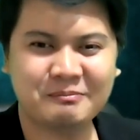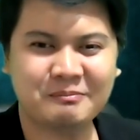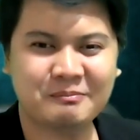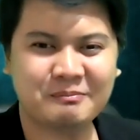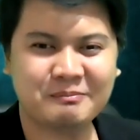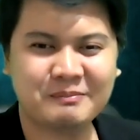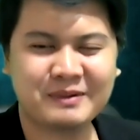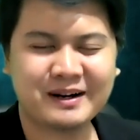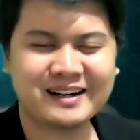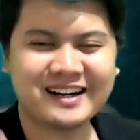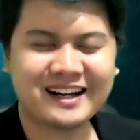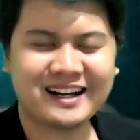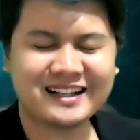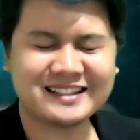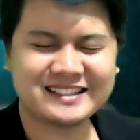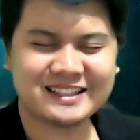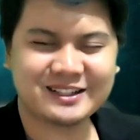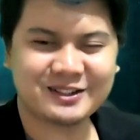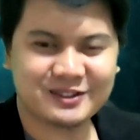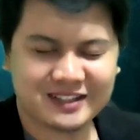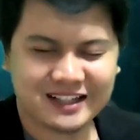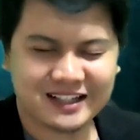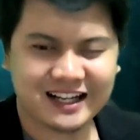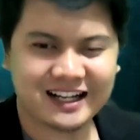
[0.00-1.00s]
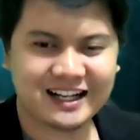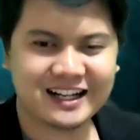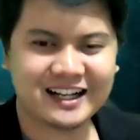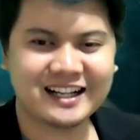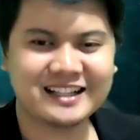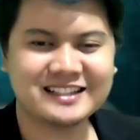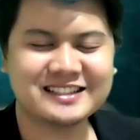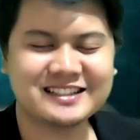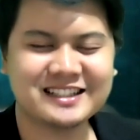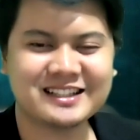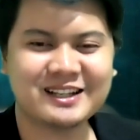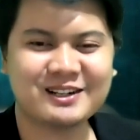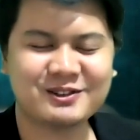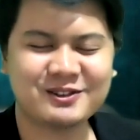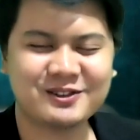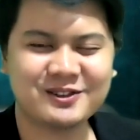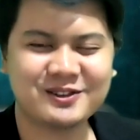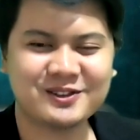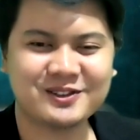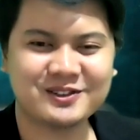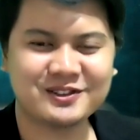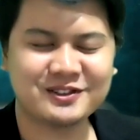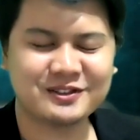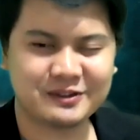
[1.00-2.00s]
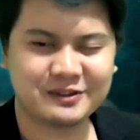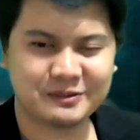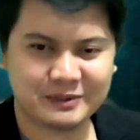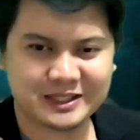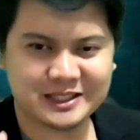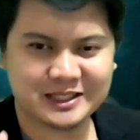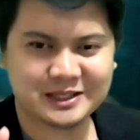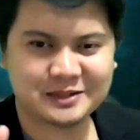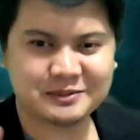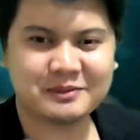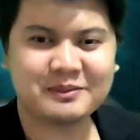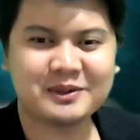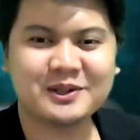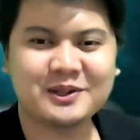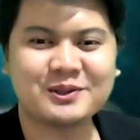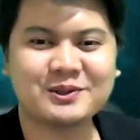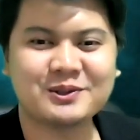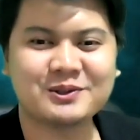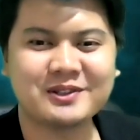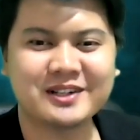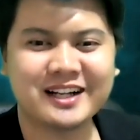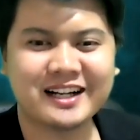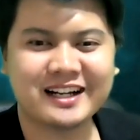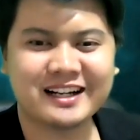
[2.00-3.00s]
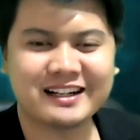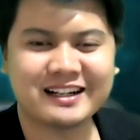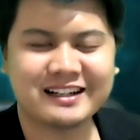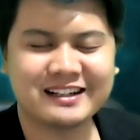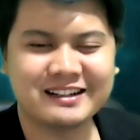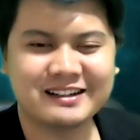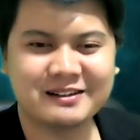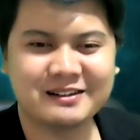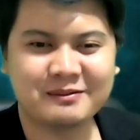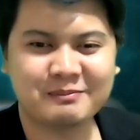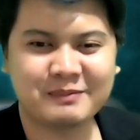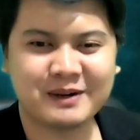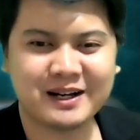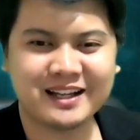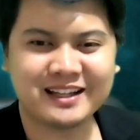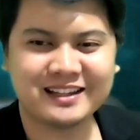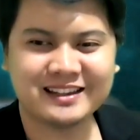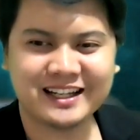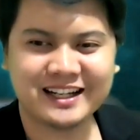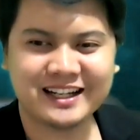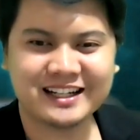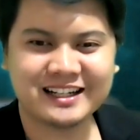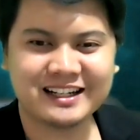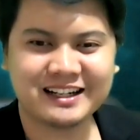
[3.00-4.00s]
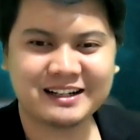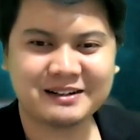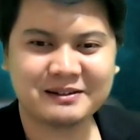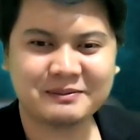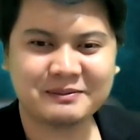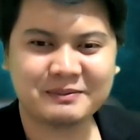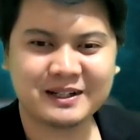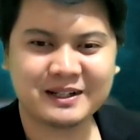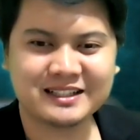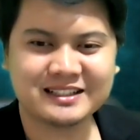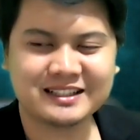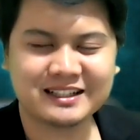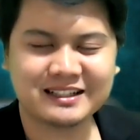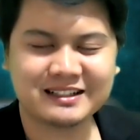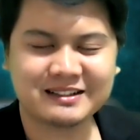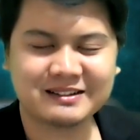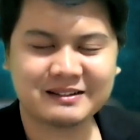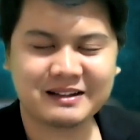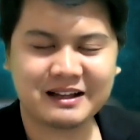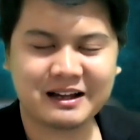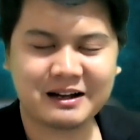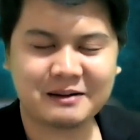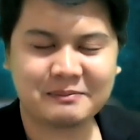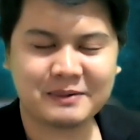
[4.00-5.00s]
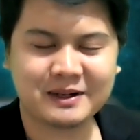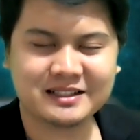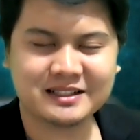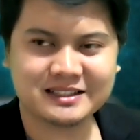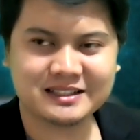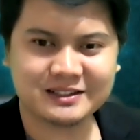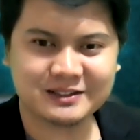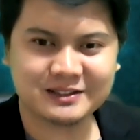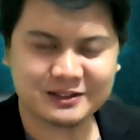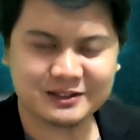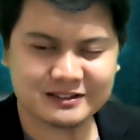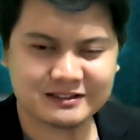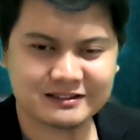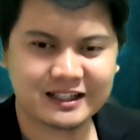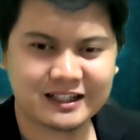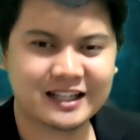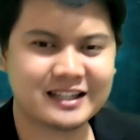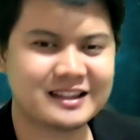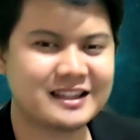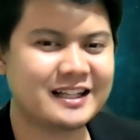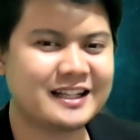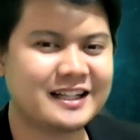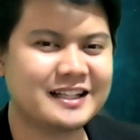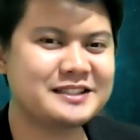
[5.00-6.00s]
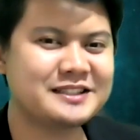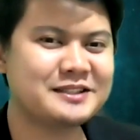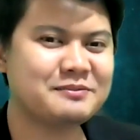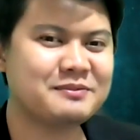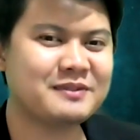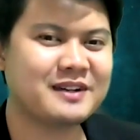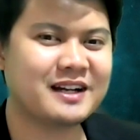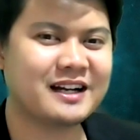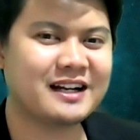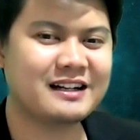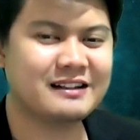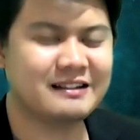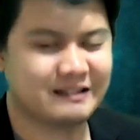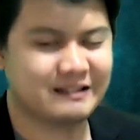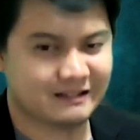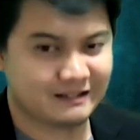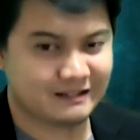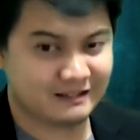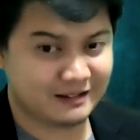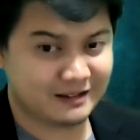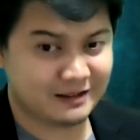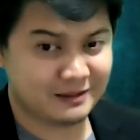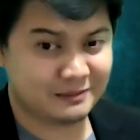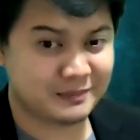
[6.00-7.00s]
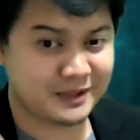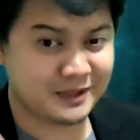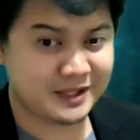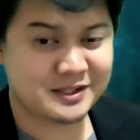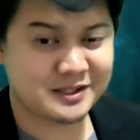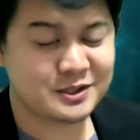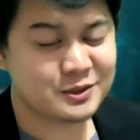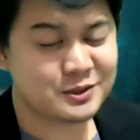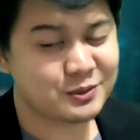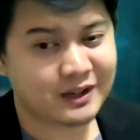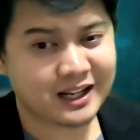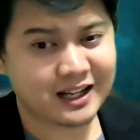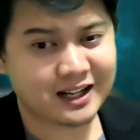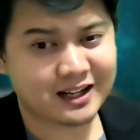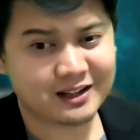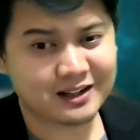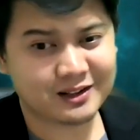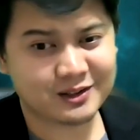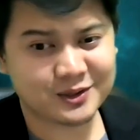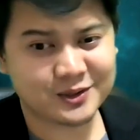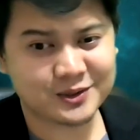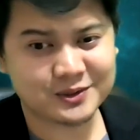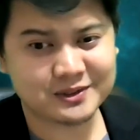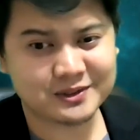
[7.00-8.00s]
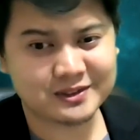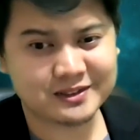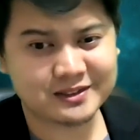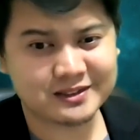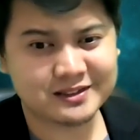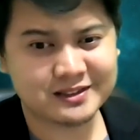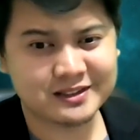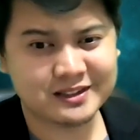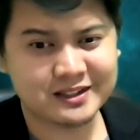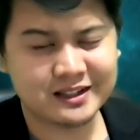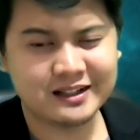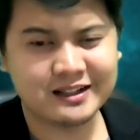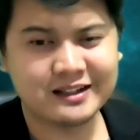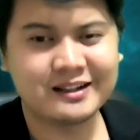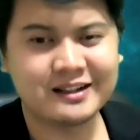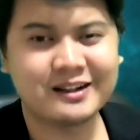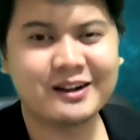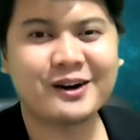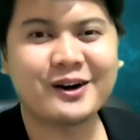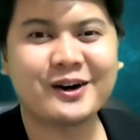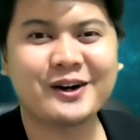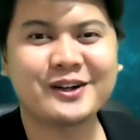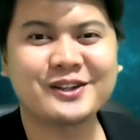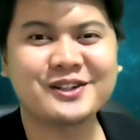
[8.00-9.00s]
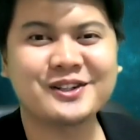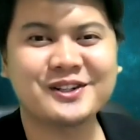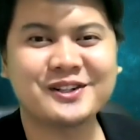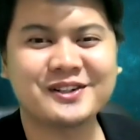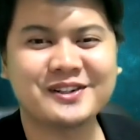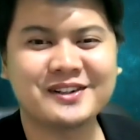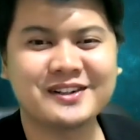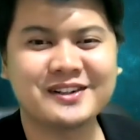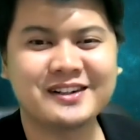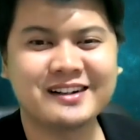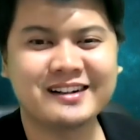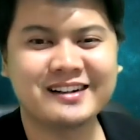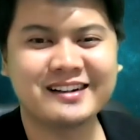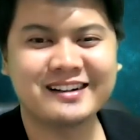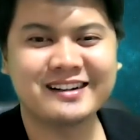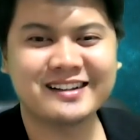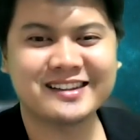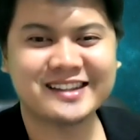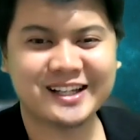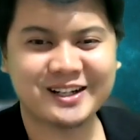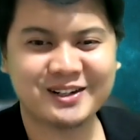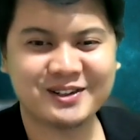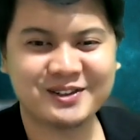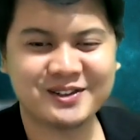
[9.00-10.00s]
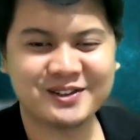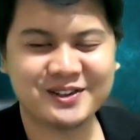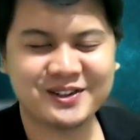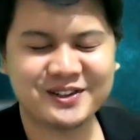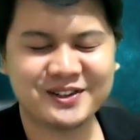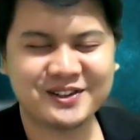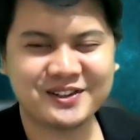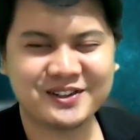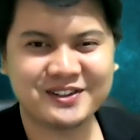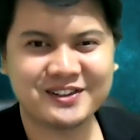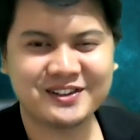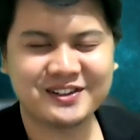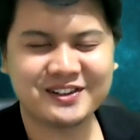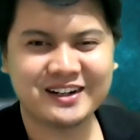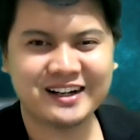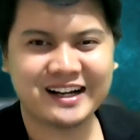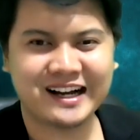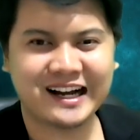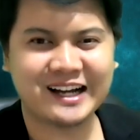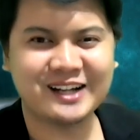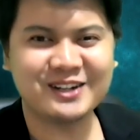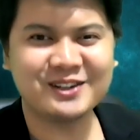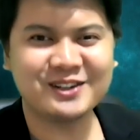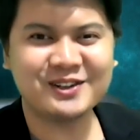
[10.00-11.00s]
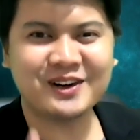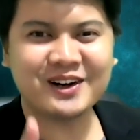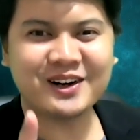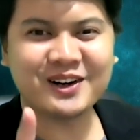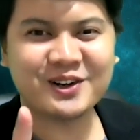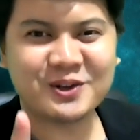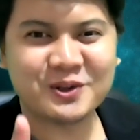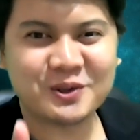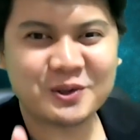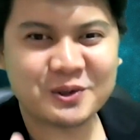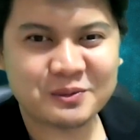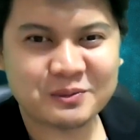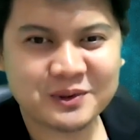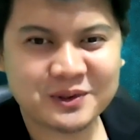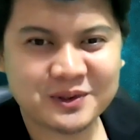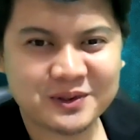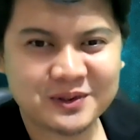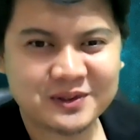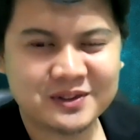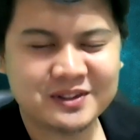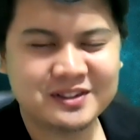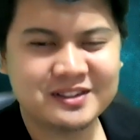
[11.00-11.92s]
Pag nakasagot ka agad sa tanong ko, ibig sabihin may goal ka. Pag hindi ka nakapag- nakapagsagot at nag-isip ka, means wala kang goal. O ito, tanong ko, ano ang goal mo?